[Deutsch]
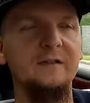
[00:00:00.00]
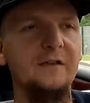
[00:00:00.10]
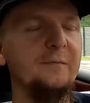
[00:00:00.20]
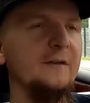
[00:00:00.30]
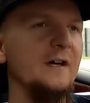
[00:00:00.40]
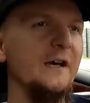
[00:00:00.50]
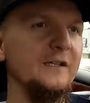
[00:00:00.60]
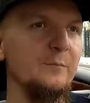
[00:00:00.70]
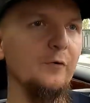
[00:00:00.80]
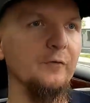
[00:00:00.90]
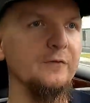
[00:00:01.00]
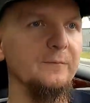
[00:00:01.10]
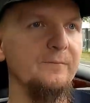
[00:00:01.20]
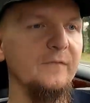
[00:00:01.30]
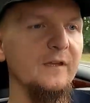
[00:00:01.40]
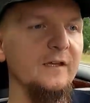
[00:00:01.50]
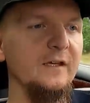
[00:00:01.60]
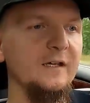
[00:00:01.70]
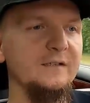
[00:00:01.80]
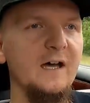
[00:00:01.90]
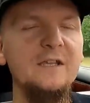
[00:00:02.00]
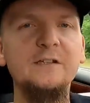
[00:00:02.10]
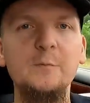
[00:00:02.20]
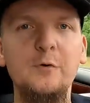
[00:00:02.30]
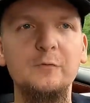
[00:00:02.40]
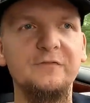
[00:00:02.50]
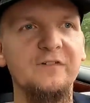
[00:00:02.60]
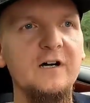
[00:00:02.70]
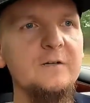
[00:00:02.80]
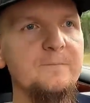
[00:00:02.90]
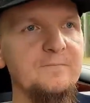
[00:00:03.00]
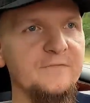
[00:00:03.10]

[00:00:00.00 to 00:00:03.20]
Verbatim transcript: Das war der eine Punkt. Der andere Punkt war,